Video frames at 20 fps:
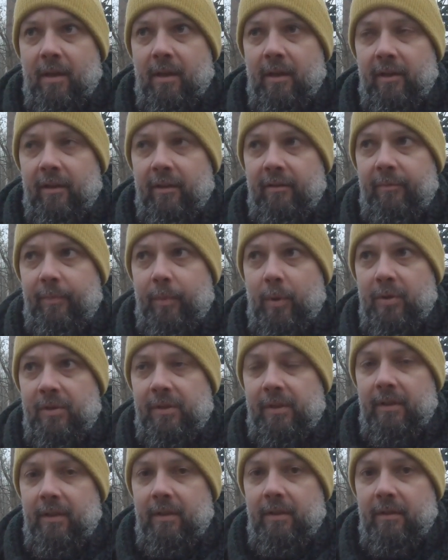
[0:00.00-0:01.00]
w
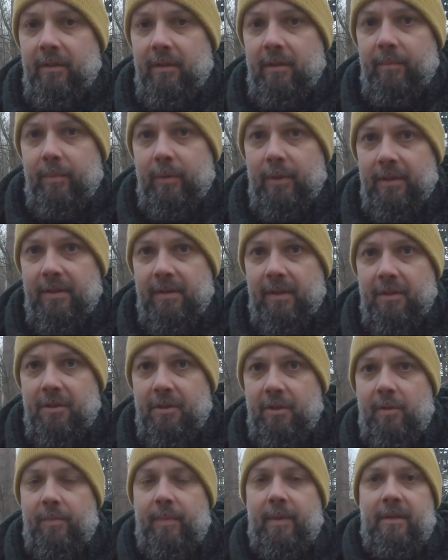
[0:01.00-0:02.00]
prostej linii po
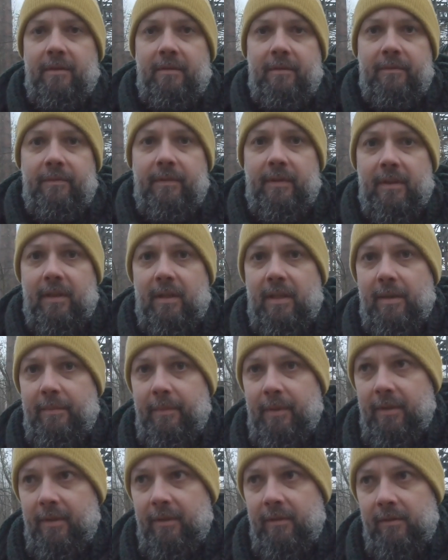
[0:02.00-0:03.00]
najstarszej kopalni węgla
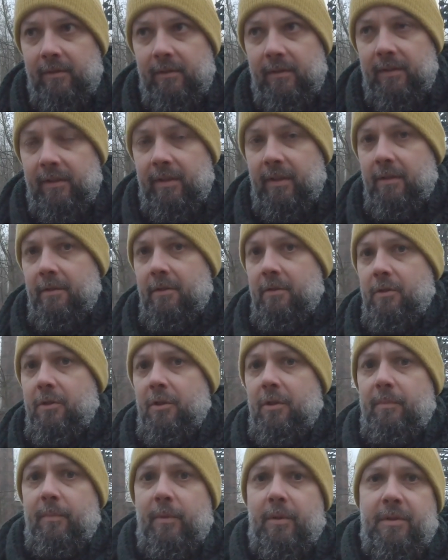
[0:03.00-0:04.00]
kamiennego na terenie
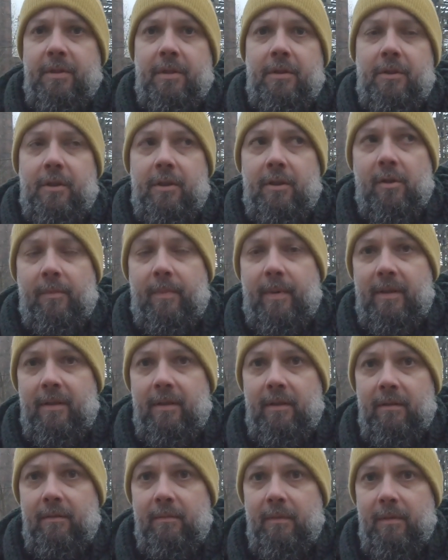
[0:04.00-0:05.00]
dzisiejszej Polski, czyli
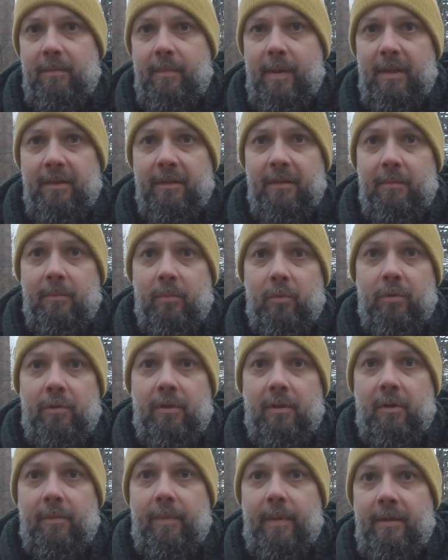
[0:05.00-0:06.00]
kopalni e,
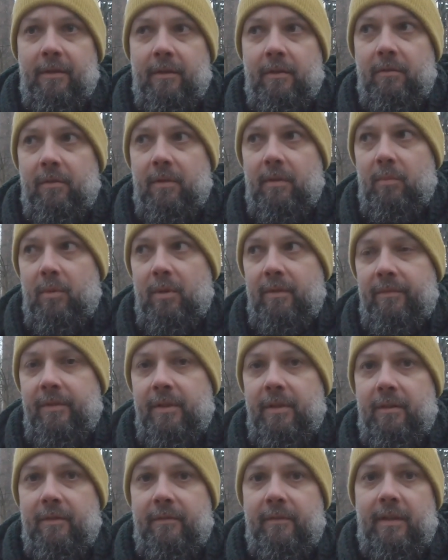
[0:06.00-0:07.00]
Brandenburg, kopalni, która była
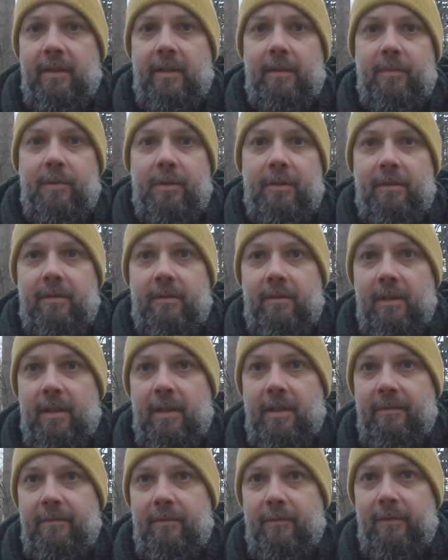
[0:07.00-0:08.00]
wizytowana przez
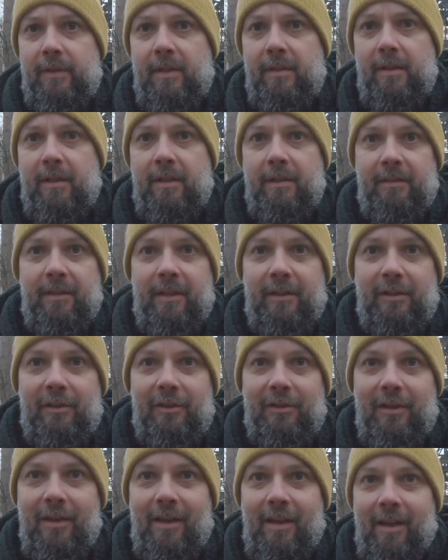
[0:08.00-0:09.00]
Johanna Wolfganga
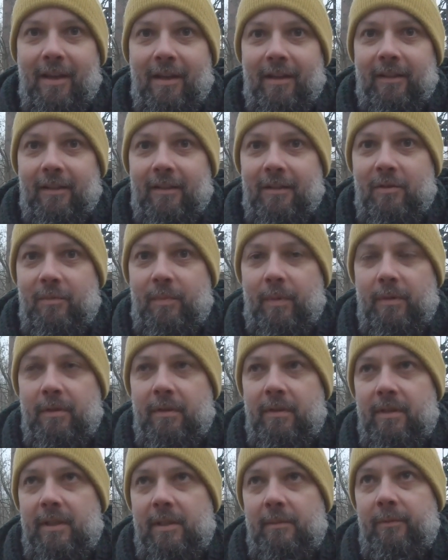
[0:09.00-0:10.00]
Goethego. E,
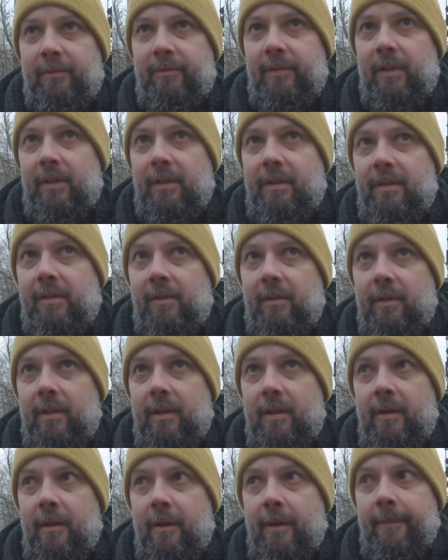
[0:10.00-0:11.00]
zupełnie niesamowita
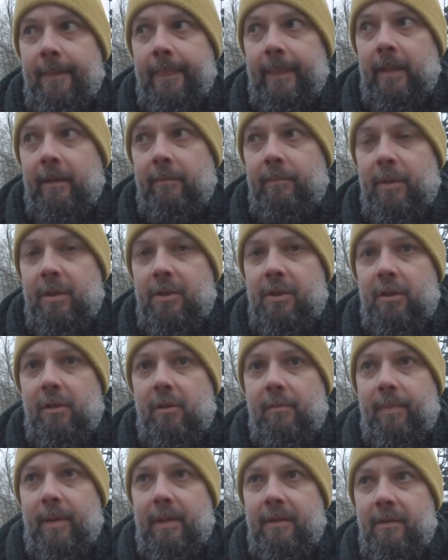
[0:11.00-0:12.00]
historia e, pierwszej
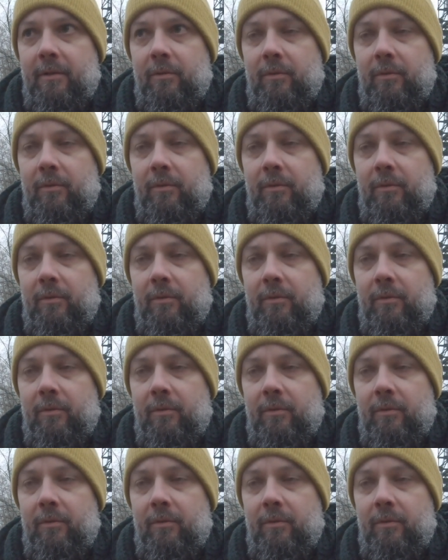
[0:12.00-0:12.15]
kopalni,